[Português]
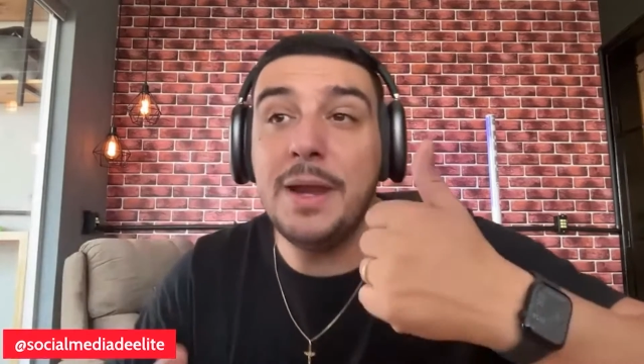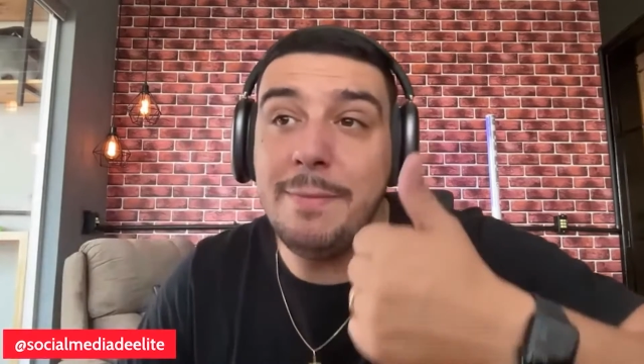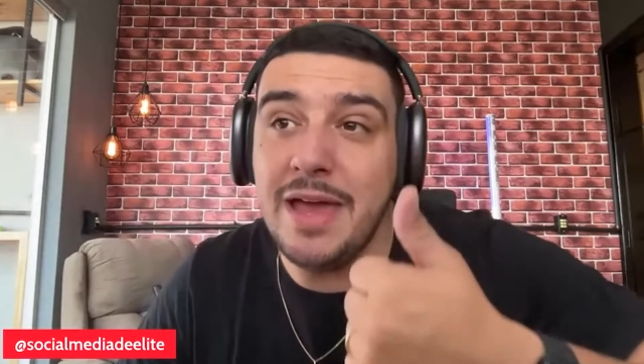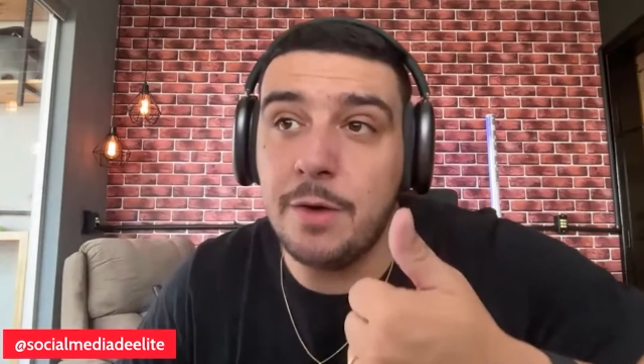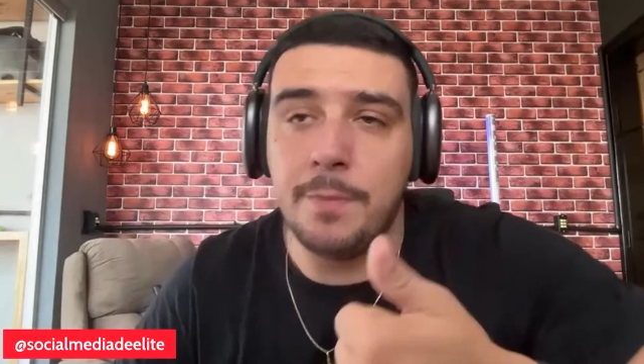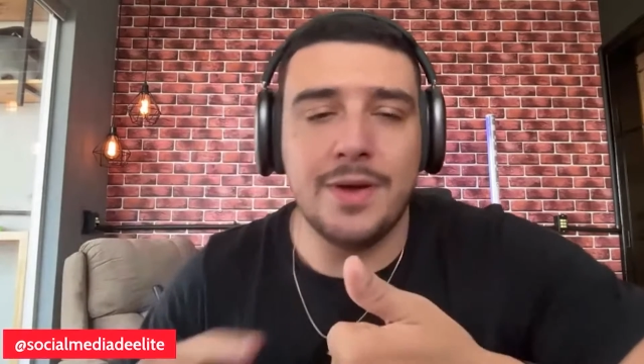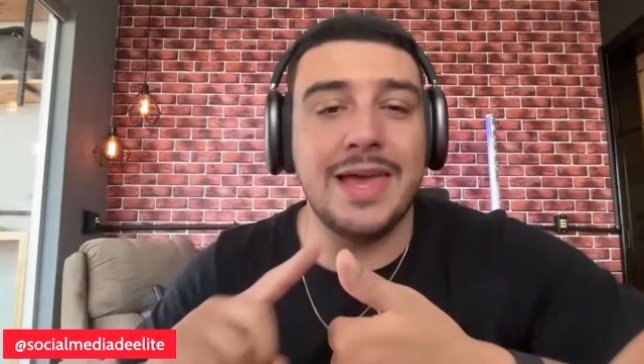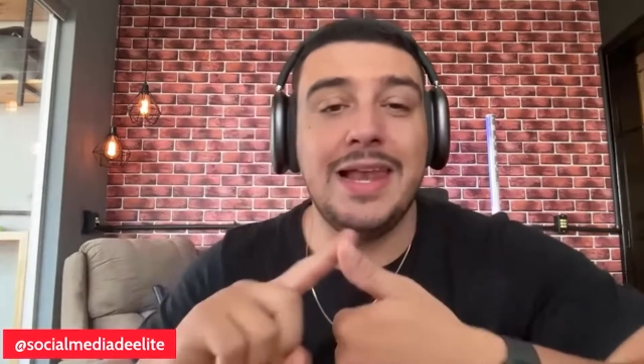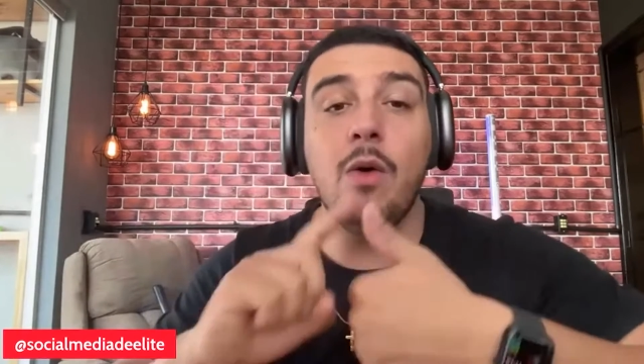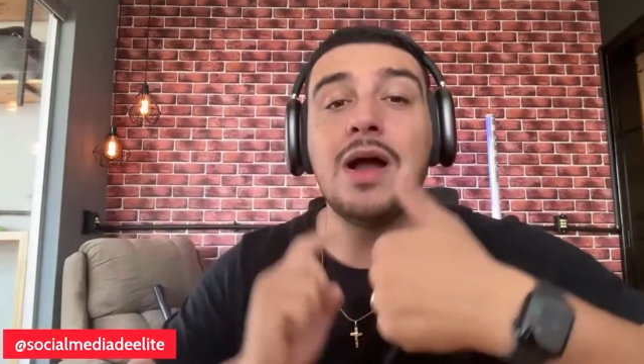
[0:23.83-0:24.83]
Primeiro,
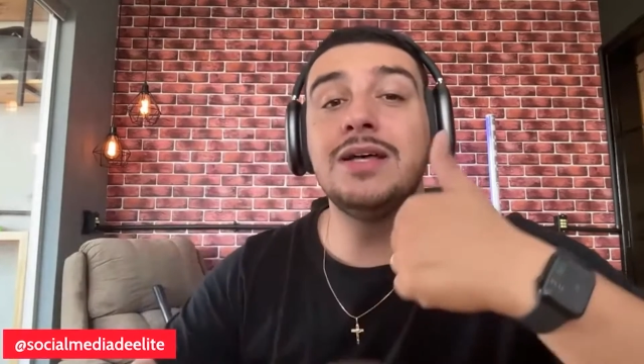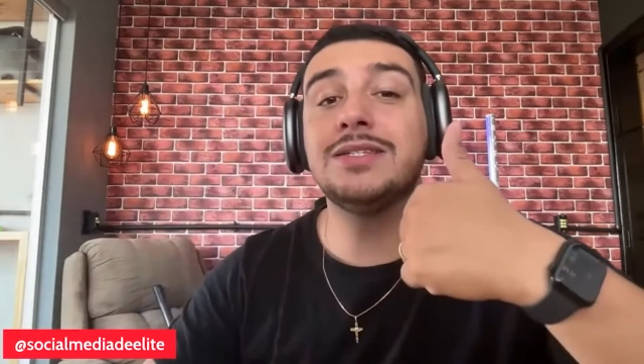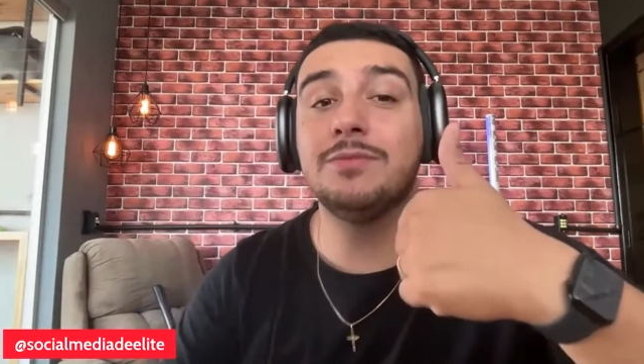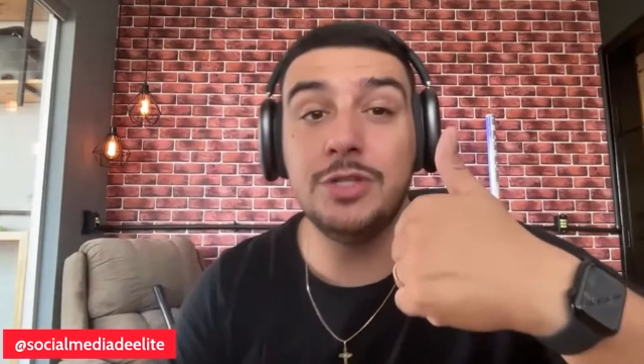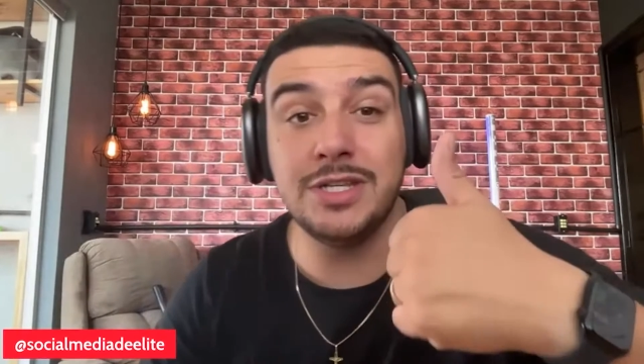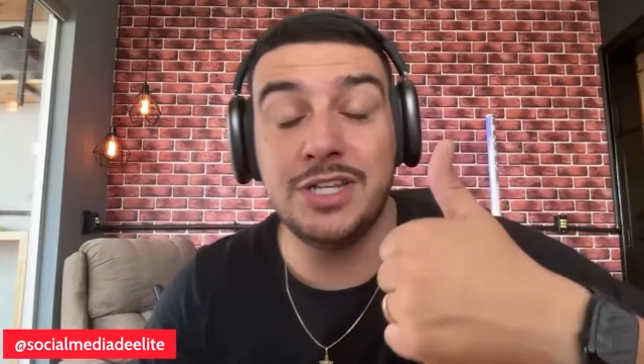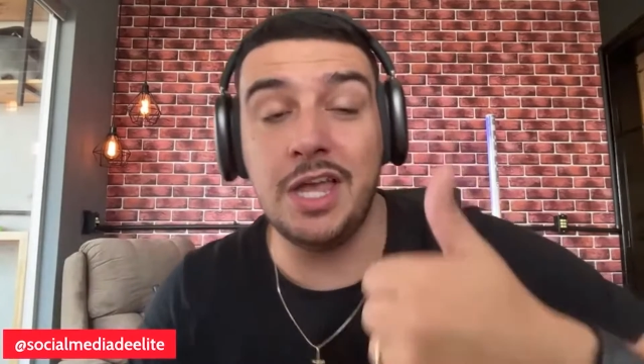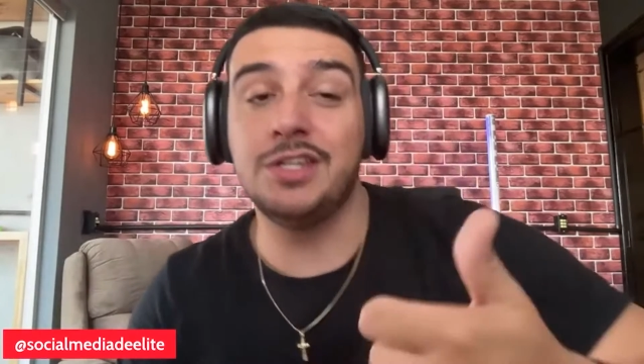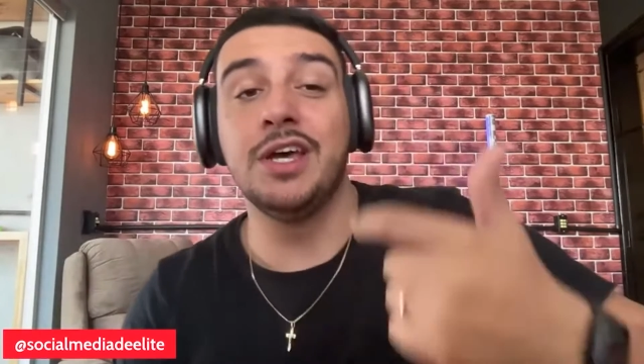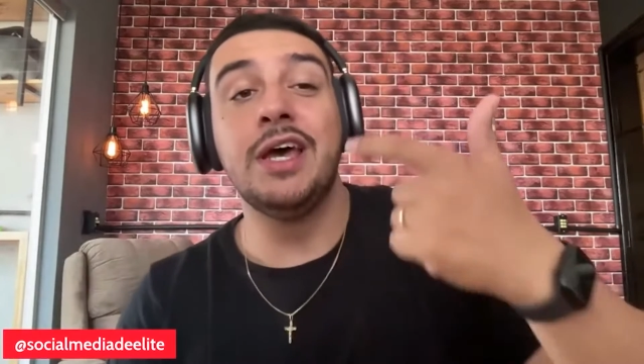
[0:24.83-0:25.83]
porque ele alcança muita
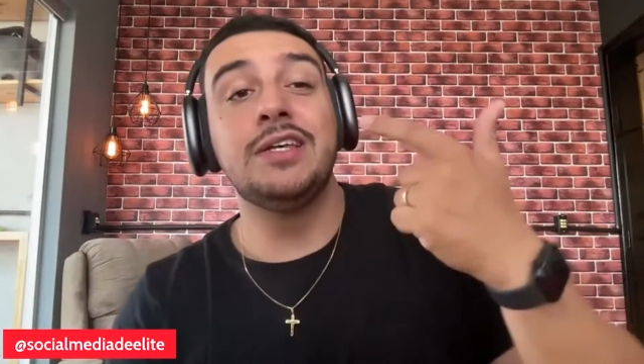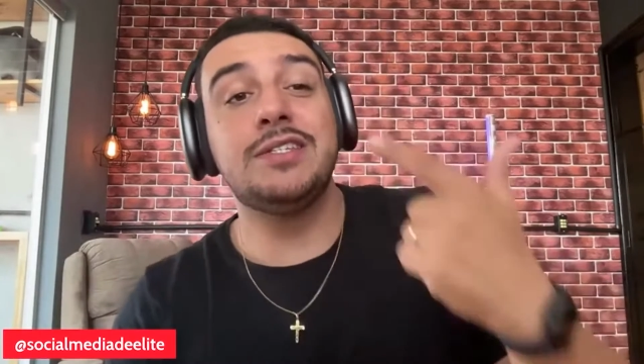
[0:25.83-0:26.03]
gente.